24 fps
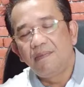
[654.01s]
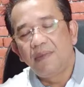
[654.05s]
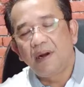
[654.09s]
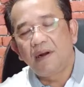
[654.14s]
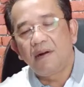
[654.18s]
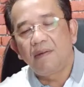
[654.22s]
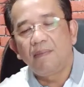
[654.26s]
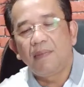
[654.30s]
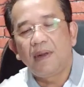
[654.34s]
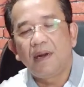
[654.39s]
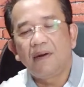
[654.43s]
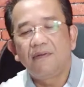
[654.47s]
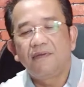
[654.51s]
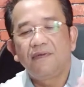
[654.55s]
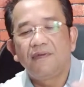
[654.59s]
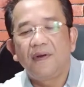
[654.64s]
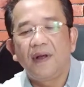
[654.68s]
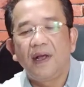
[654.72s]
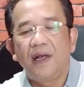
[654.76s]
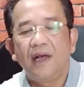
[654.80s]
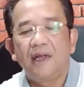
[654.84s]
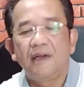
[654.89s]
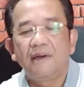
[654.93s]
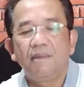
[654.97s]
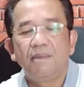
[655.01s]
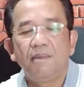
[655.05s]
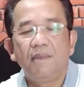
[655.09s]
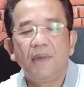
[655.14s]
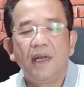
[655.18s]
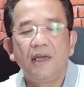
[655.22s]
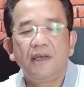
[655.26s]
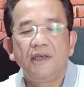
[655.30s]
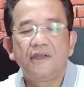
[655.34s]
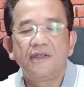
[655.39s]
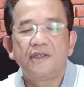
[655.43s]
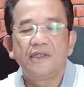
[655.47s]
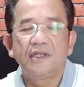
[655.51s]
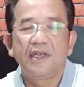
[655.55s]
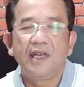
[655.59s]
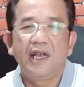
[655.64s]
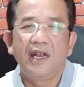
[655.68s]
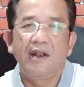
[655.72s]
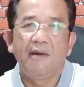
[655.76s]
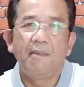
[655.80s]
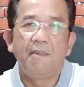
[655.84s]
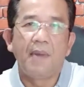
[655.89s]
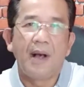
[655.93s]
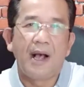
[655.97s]
bermanfaat bagi
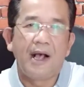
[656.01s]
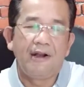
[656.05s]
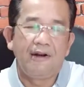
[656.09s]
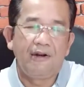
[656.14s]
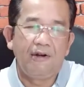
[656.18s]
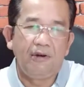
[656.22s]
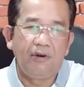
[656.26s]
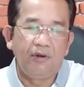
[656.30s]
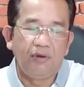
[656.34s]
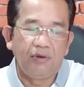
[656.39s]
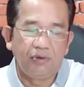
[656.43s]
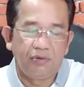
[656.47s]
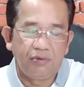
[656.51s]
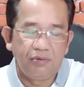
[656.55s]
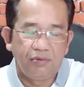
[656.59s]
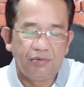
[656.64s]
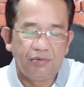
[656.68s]
segala makhluk.